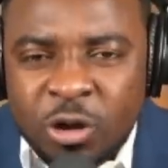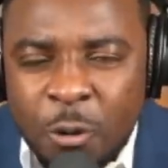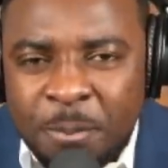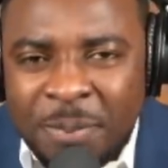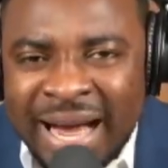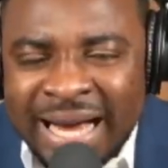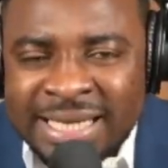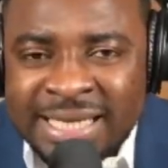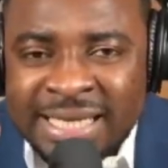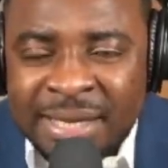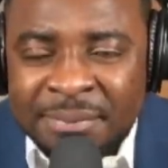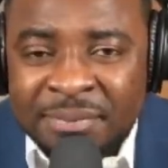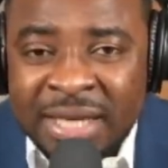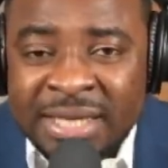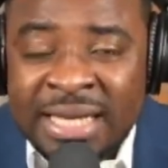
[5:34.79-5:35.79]
pas
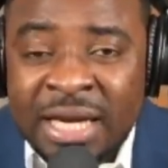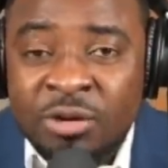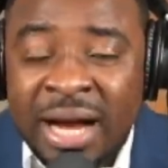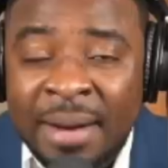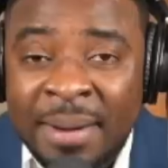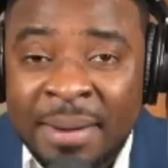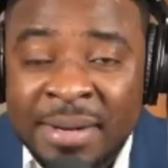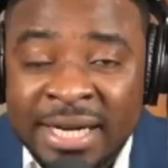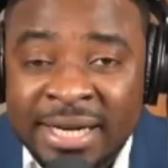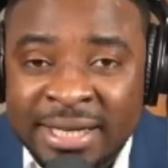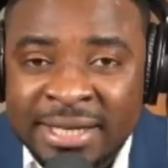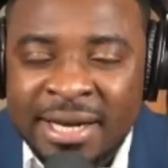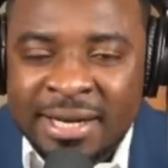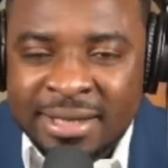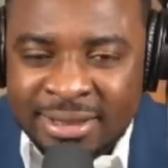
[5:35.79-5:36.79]
accepté ça nous capable les